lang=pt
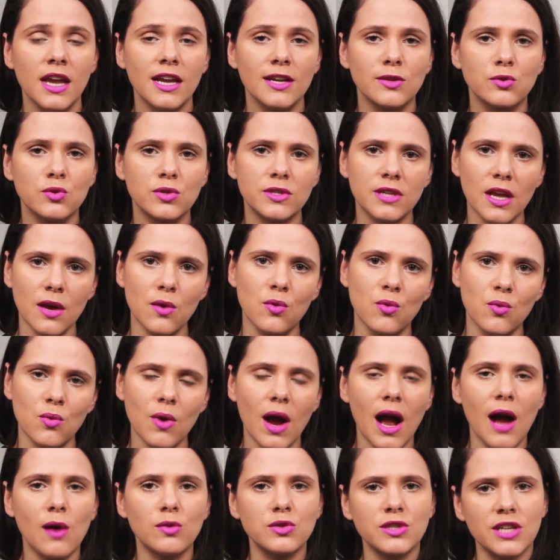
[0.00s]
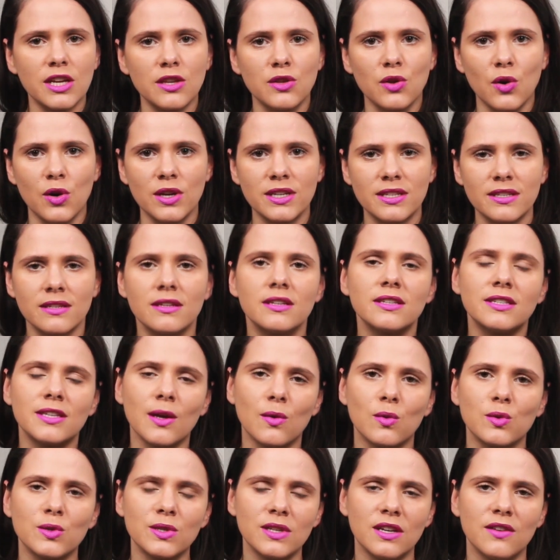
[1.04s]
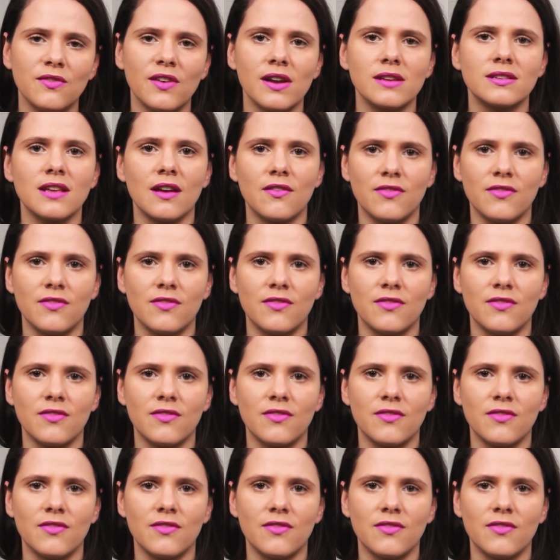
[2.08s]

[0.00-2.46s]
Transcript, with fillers: e do C1 ao C2, que são os níveis